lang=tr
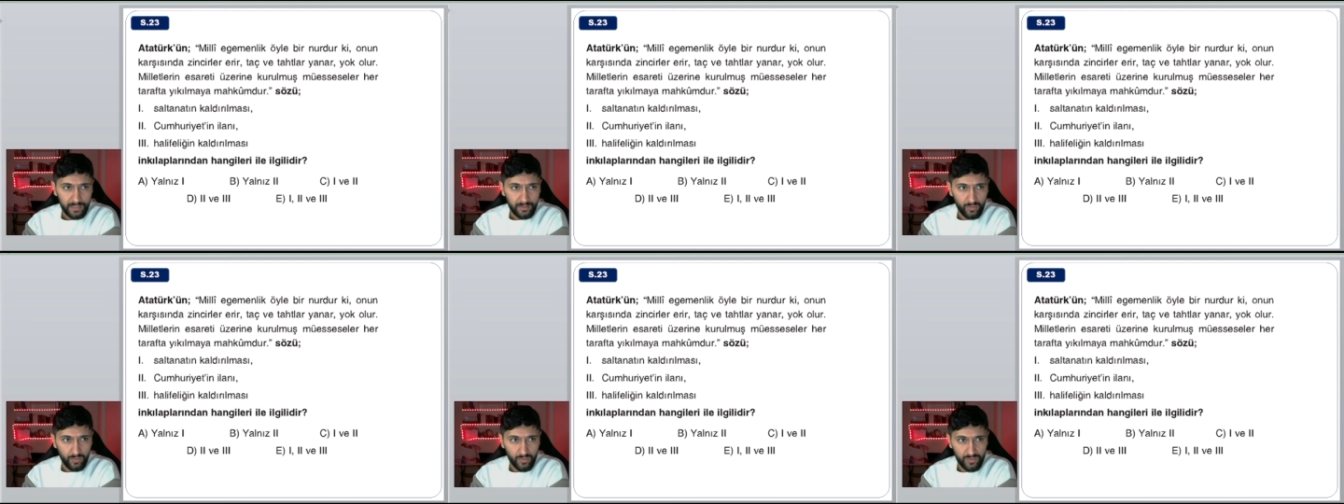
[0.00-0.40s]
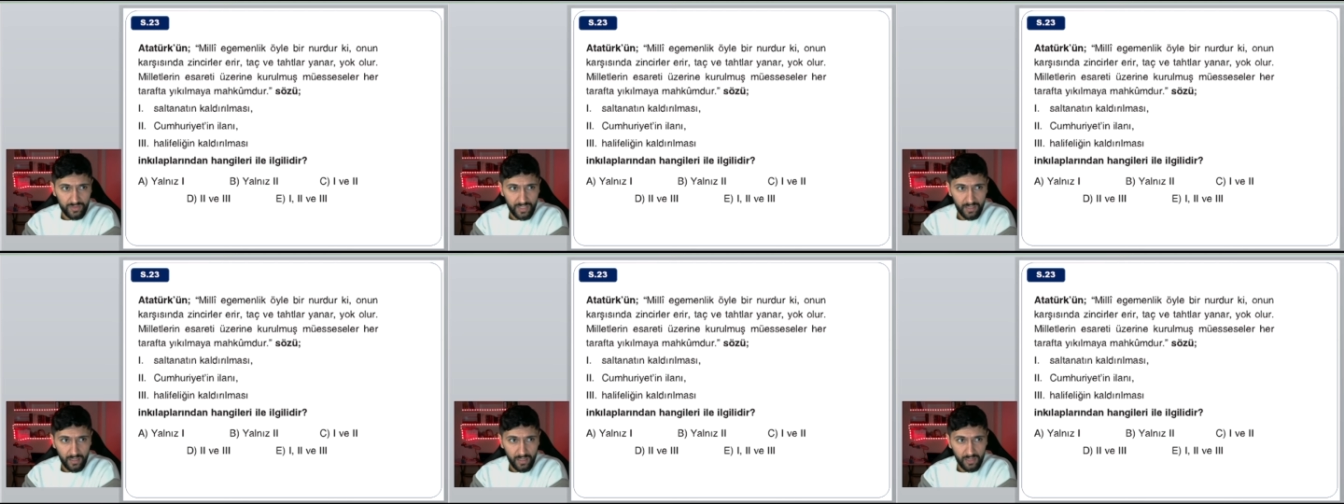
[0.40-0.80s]
O
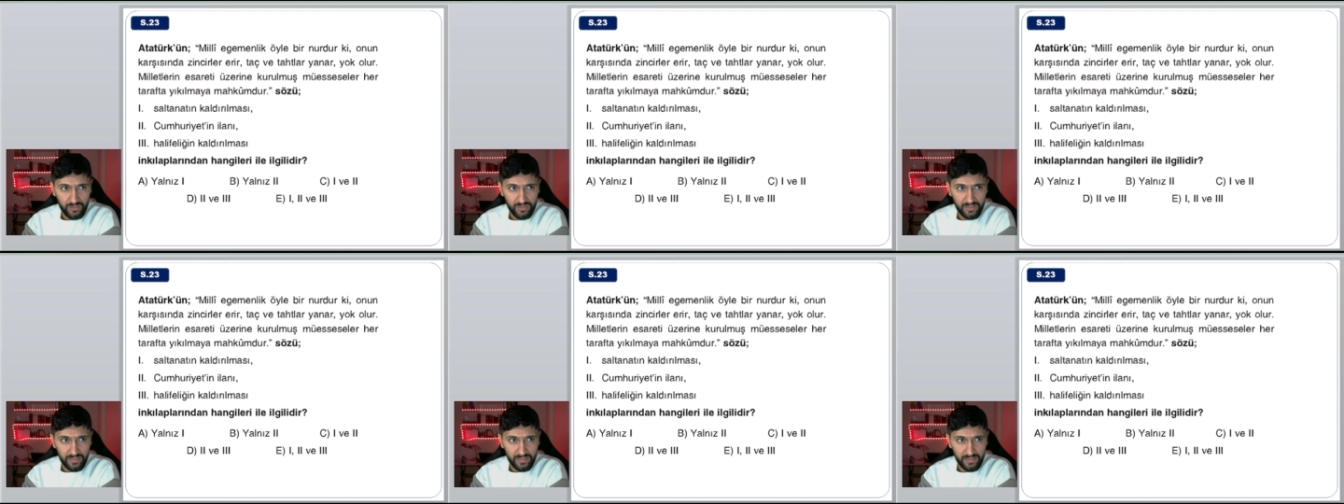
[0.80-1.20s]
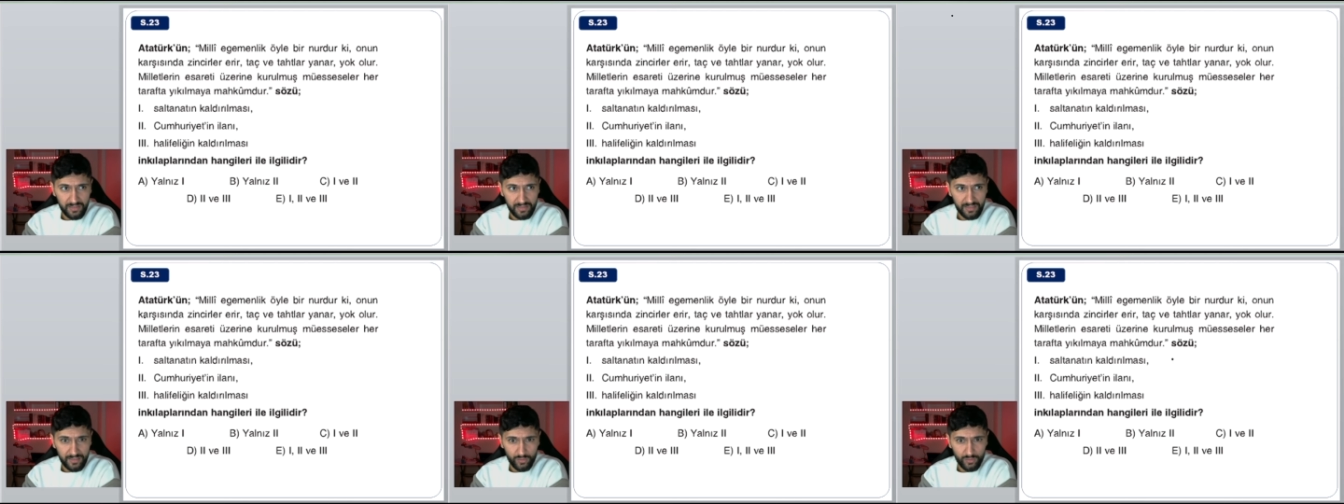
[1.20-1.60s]
yüzden halkçılık
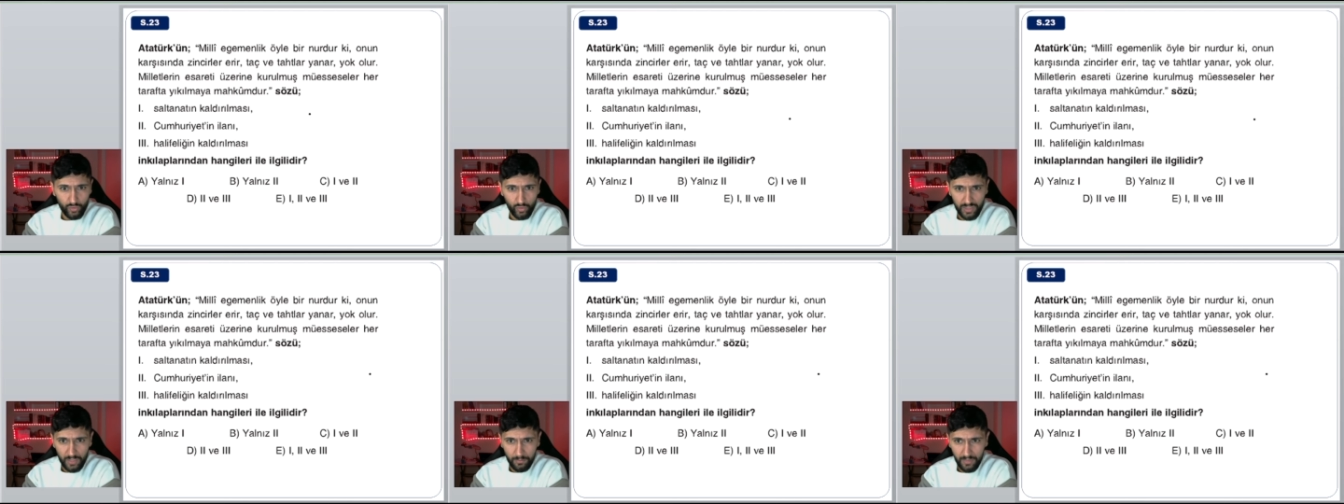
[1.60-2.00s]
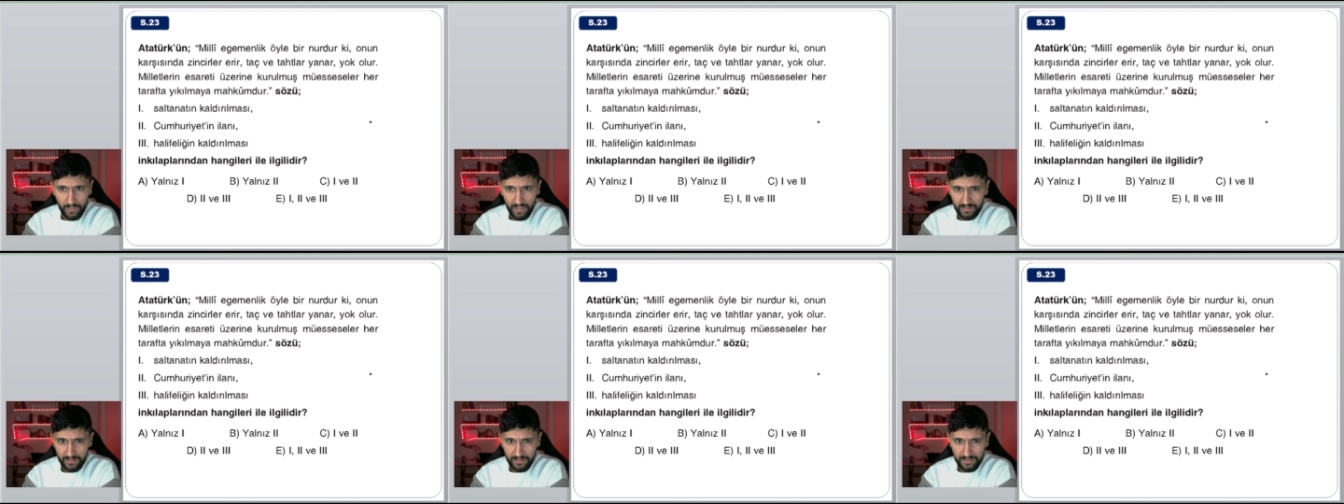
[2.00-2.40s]
ilkesiyle doğrudan
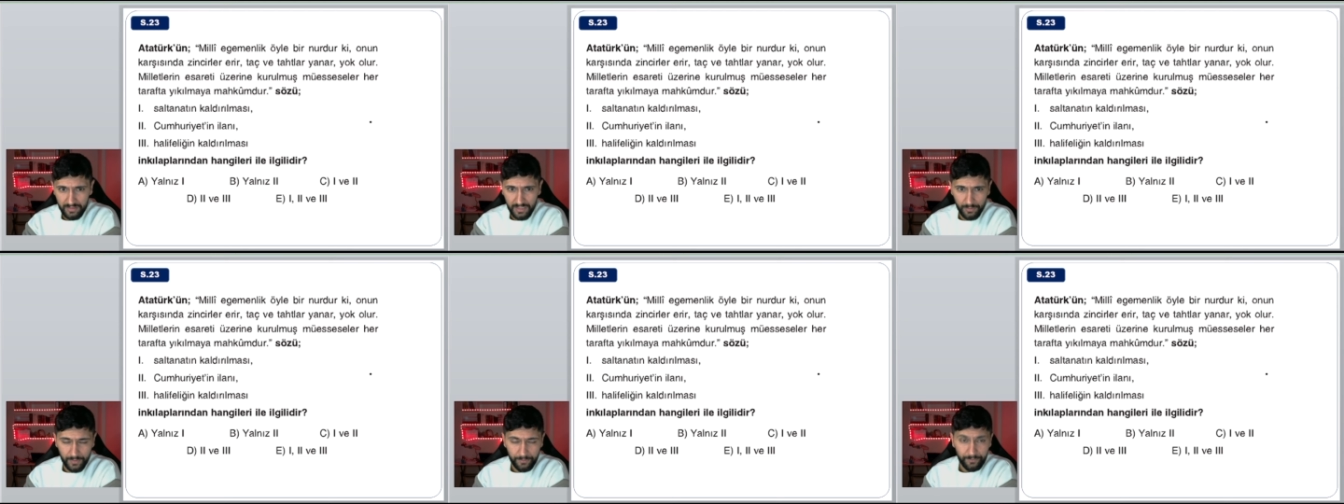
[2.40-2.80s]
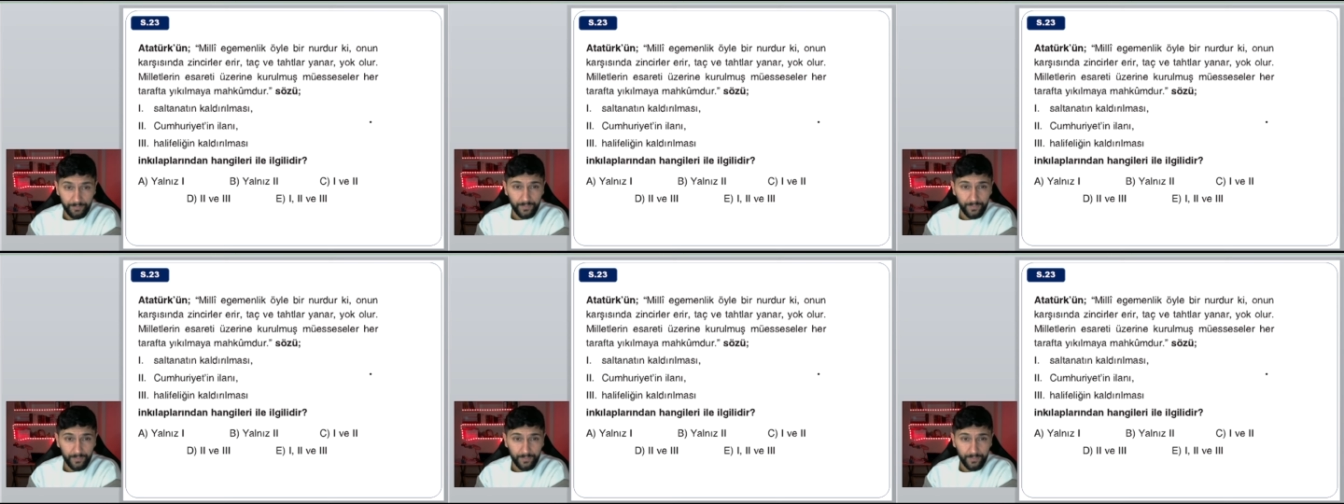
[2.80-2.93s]
bağlantılı değil mi?